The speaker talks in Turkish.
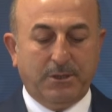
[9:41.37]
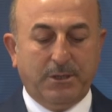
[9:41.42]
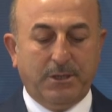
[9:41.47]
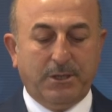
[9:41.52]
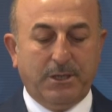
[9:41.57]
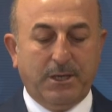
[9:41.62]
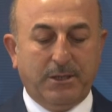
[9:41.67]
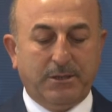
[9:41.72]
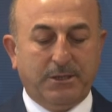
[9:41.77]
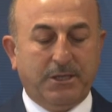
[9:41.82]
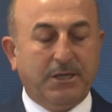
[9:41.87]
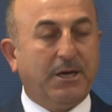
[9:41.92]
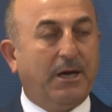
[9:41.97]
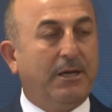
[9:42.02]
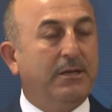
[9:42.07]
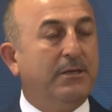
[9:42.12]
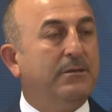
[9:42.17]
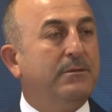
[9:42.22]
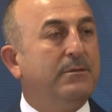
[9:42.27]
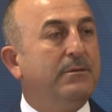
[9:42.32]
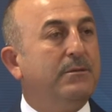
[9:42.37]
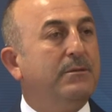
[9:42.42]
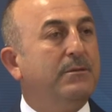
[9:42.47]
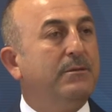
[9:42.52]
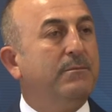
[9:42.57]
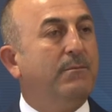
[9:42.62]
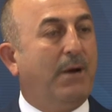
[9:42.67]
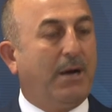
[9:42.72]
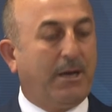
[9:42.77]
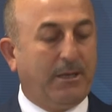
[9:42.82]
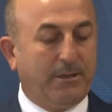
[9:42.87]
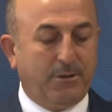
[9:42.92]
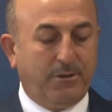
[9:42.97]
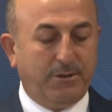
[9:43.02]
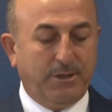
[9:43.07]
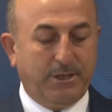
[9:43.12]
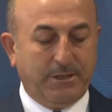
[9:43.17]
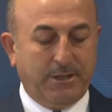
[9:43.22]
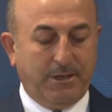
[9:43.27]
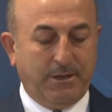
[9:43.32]
Yine TİKA'nın
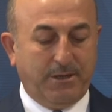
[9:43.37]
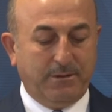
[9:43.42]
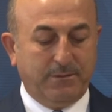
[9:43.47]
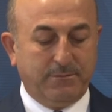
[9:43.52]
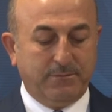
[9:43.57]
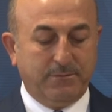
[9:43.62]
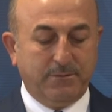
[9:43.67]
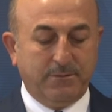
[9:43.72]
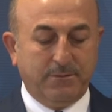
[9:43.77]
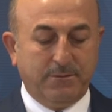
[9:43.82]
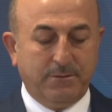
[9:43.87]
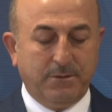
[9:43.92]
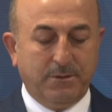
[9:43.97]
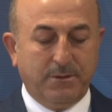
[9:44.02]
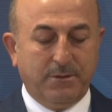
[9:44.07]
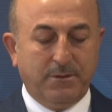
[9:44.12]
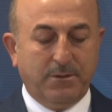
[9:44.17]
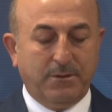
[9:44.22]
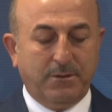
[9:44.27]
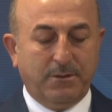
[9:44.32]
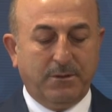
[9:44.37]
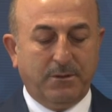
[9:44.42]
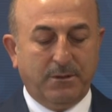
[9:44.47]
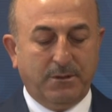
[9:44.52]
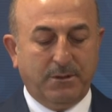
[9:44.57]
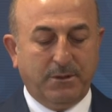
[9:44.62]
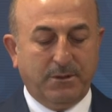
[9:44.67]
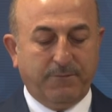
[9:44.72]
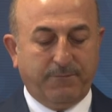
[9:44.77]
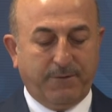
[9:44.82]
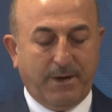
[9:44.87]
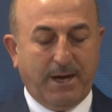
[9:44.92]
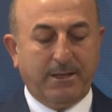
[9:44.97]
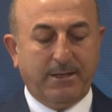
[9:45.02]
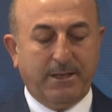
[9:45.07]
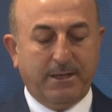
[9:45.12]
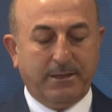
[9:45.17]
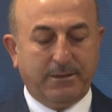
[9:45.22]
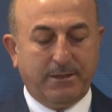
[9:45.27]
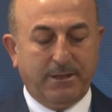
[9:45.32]
Makedonya'da e,
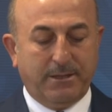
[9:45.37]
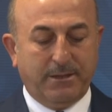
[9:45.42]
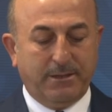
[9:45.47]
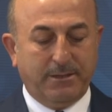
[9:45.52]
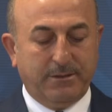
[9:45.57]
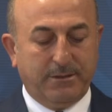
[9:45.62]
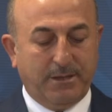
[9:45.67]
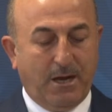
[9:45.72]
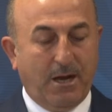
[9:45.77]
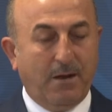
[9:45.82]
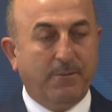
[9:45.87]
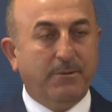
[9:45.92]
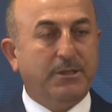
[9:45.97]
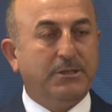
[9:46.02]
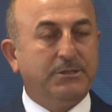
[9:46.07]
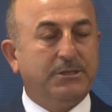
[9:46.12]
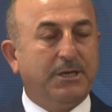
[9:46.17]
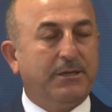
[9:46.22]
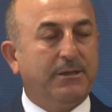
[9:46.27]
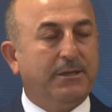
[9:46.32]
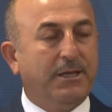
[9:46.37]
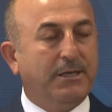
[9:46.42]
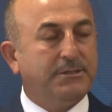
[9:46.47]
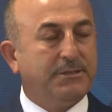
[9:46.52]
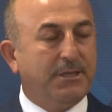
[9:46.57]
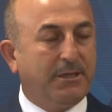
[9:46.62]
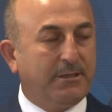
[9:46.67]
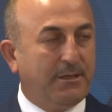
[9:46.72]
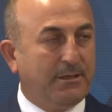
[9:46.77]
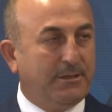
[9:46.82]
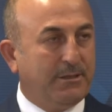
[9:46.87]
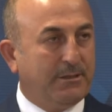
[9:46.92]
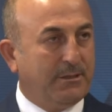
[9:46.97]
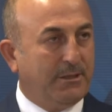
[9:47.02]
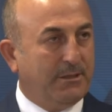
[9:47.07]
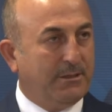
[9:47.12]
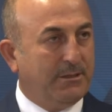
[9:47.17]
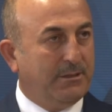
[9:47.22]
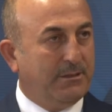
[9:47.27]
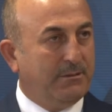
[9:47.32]
faaliyetleri devam edecek,
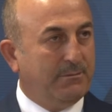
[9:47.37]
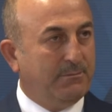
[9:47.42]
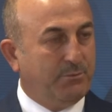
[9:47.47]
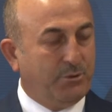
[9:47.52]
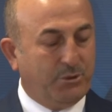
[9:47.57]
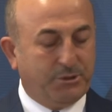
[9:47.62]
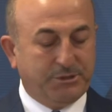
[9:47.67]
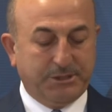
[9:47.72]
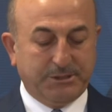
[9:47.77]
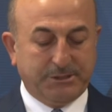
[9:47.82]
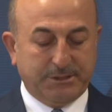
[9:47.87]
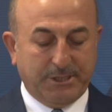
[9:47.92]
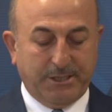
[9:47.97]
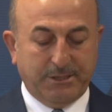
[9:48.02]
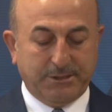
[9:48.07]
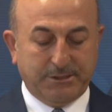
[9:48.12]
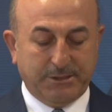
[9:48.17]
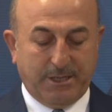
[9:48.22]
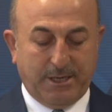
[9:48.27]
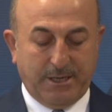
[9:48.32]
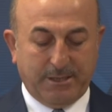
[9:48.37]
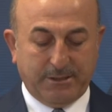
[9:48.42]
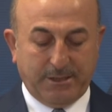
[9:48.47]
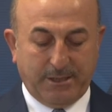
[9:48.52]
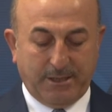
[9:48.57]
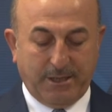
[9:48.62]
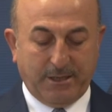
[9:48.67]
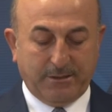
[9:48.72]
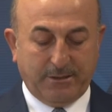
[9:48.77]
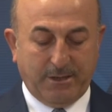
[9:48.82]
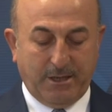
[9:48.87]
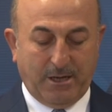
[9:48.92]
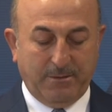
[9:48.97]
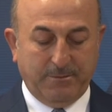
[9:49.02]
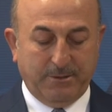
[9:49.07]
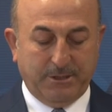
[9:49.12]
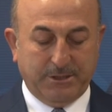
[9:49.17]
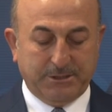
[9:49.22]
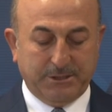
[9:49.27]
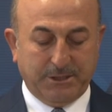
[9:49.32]
destekledikleri proje sayısı artarak
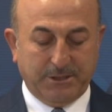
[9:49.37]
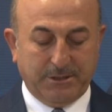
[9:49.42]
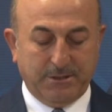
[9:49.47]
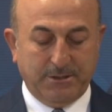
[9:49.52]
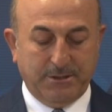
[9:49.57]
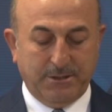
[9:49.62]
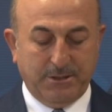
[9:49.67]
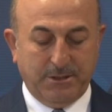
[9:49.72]
devam edecek.